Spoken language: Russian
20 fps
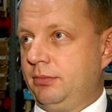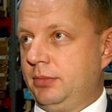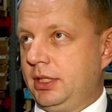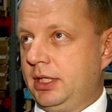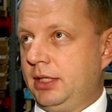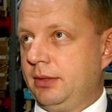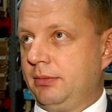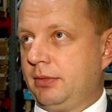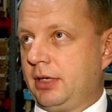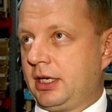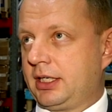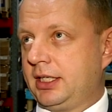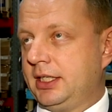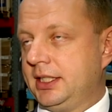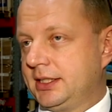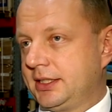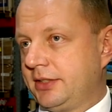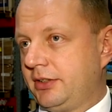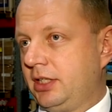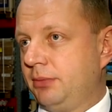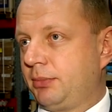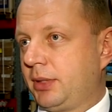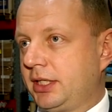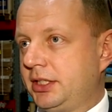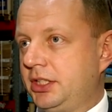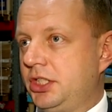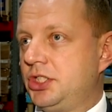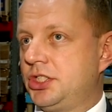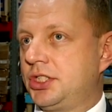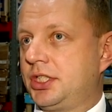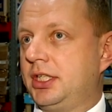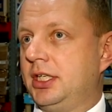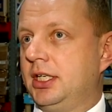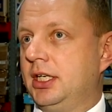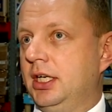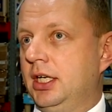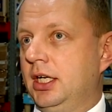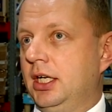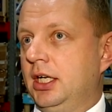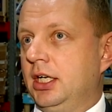мы организовали практически
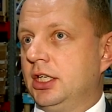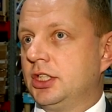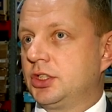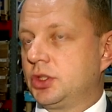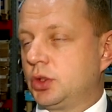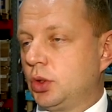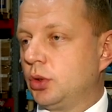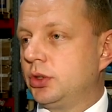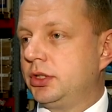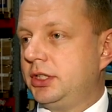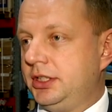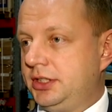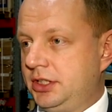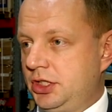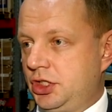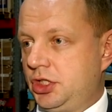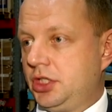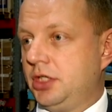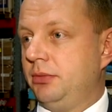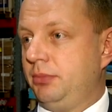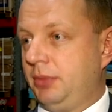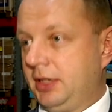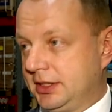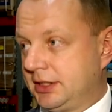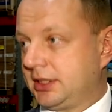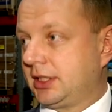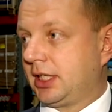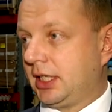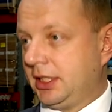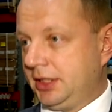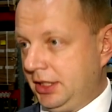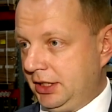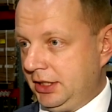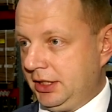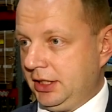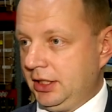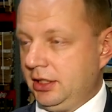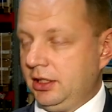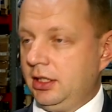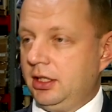100 тысяч мест
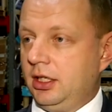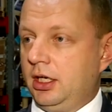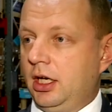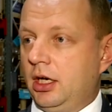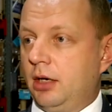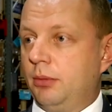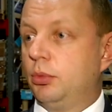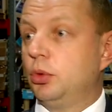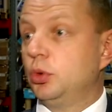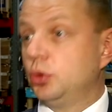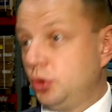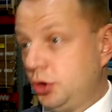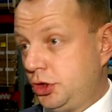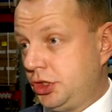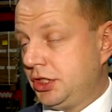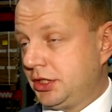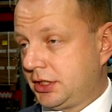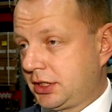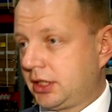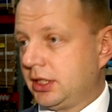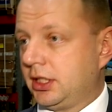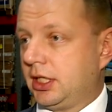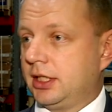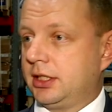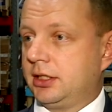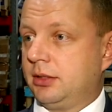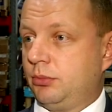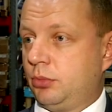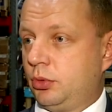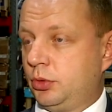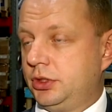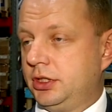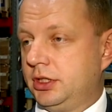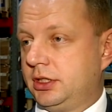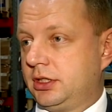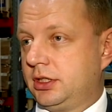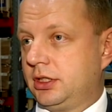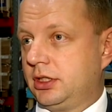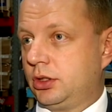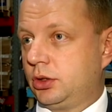хранения. Будущий склад будет
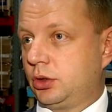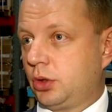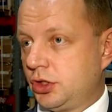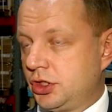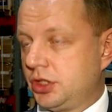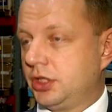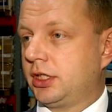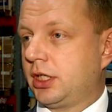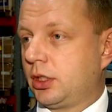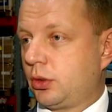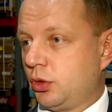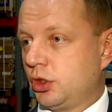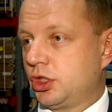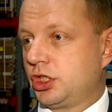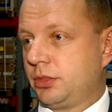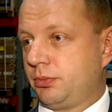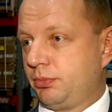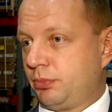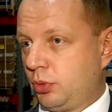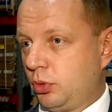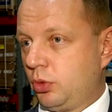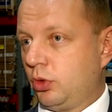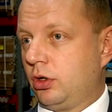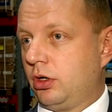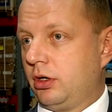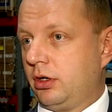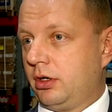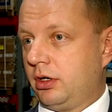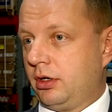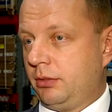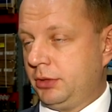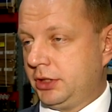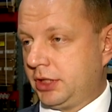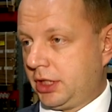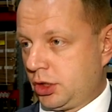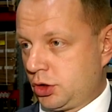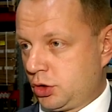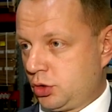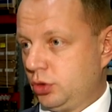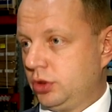точно такой же по
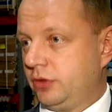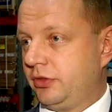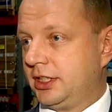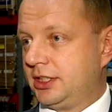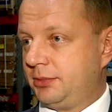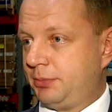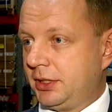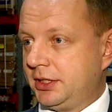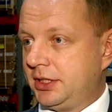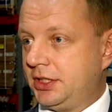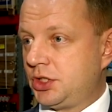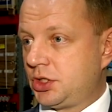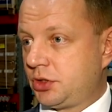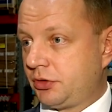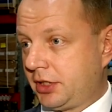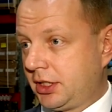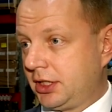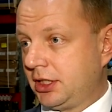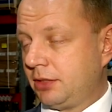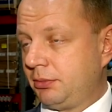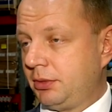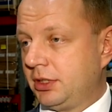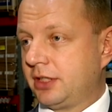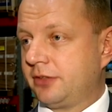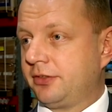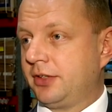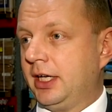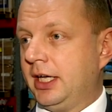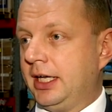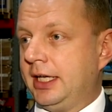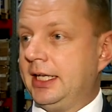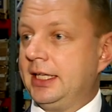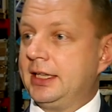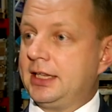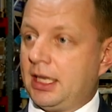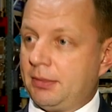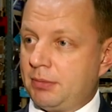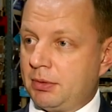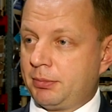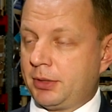метражу 25 тысяч квадратных метров. И
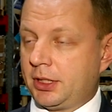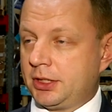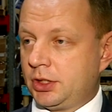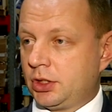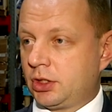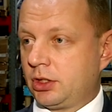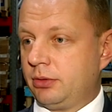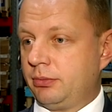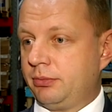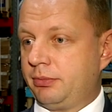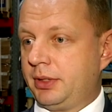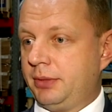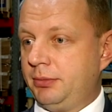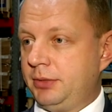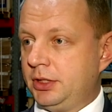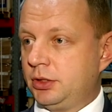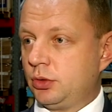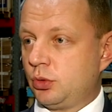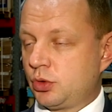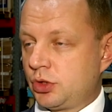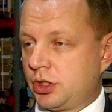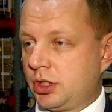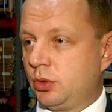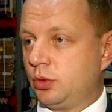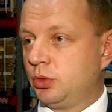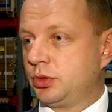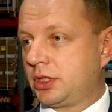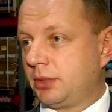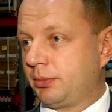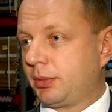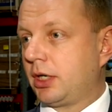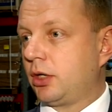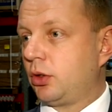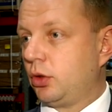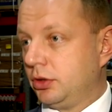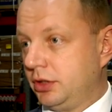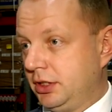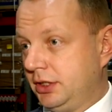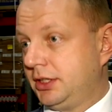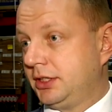там мы планируем применить уже
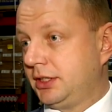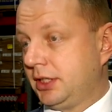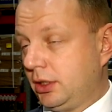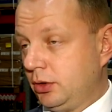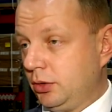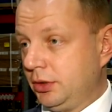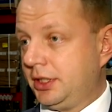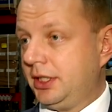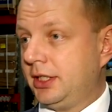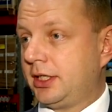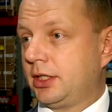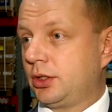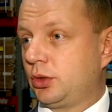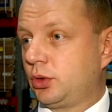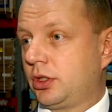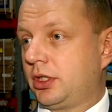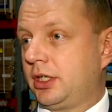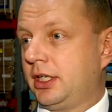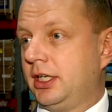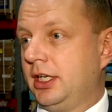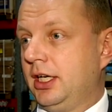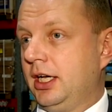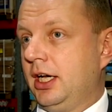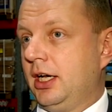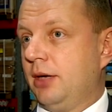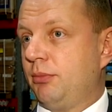узкопроходные технологии, которые